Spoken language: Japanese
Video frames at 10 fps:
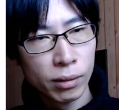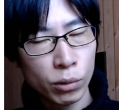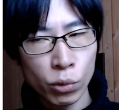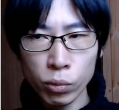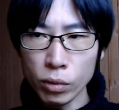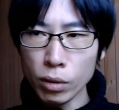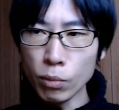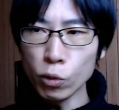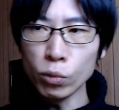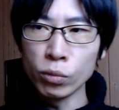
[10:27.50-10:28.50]
そんな
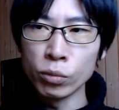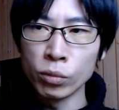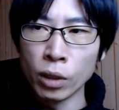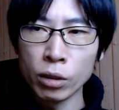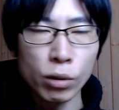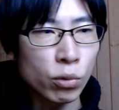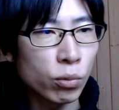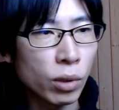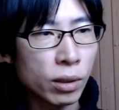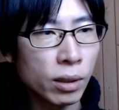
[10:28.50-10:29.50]
ものの何がそ
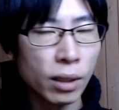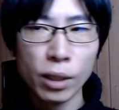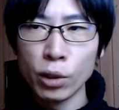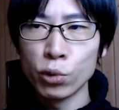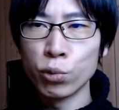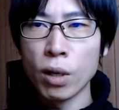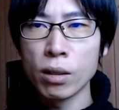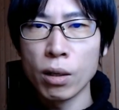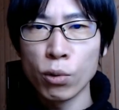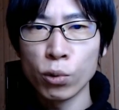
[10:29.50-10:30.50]
んなに不安
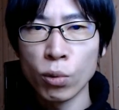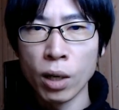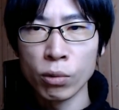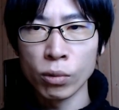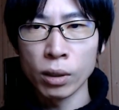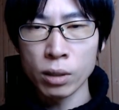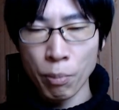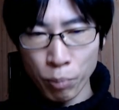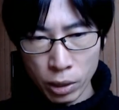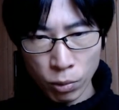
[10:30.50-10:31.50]
があることがあるのかさっ
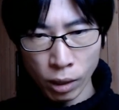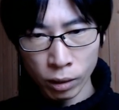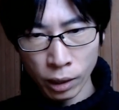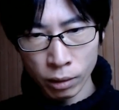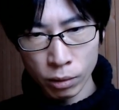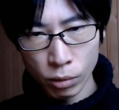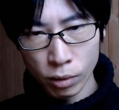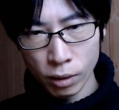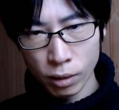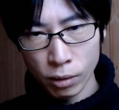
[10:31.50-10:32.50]
ぱりわかんないんです
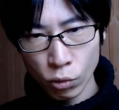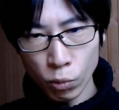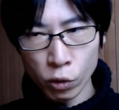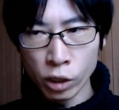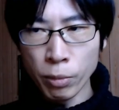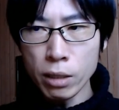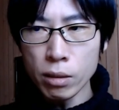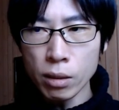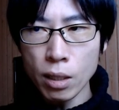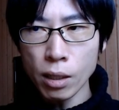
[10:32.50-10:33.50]
これも利便
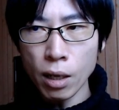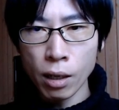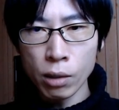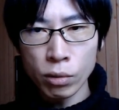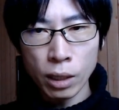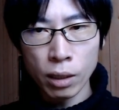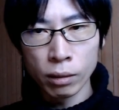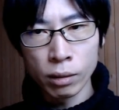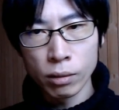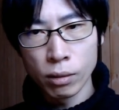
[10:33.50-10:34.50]
性が上がるだけなん
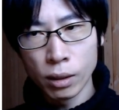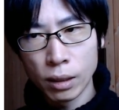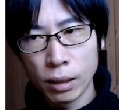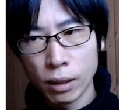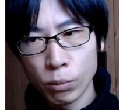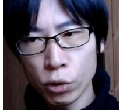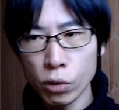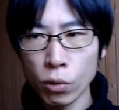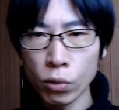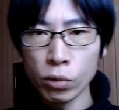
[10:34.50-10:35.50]
ですむし
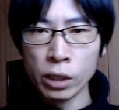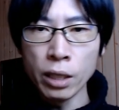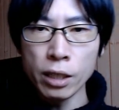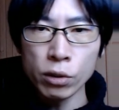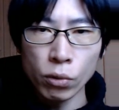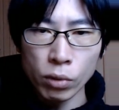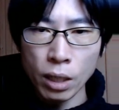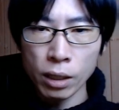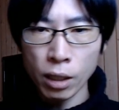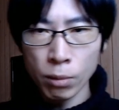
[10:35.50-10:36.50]
ろこの
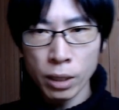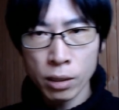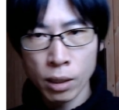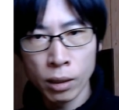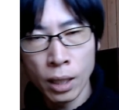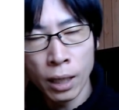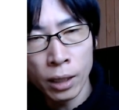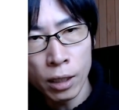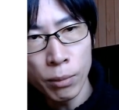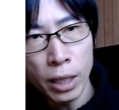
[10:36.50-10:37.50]
リレーションデータベースなんて当
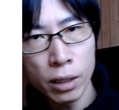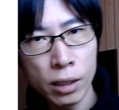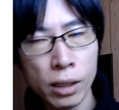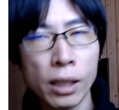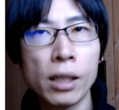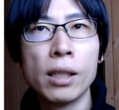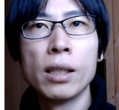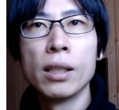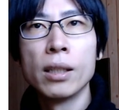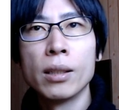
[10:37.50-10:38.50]
たり前に
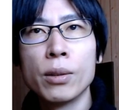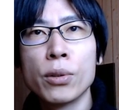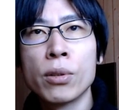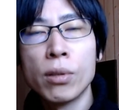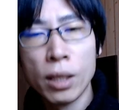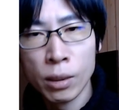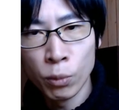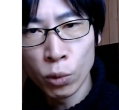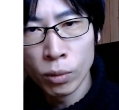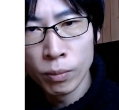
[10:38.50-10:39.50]
すでに
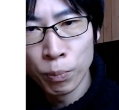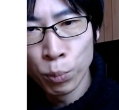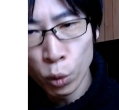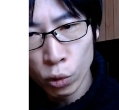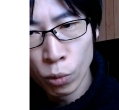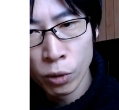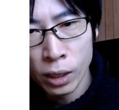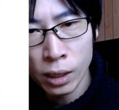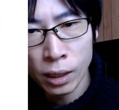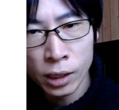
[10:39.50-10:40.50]
ももっと
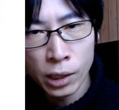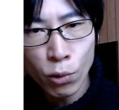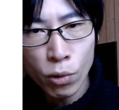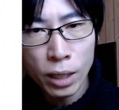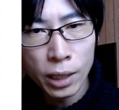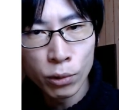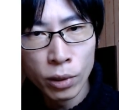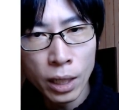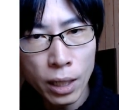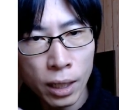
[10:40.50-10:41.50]
昔からしておかないと
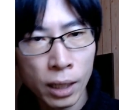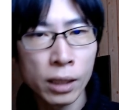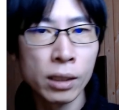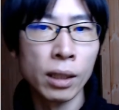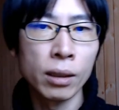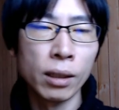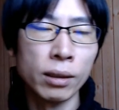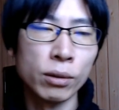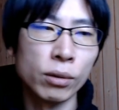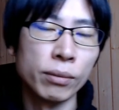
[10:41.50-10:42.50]
いけない話だったん
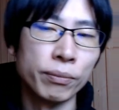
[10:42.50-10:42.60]
ですよ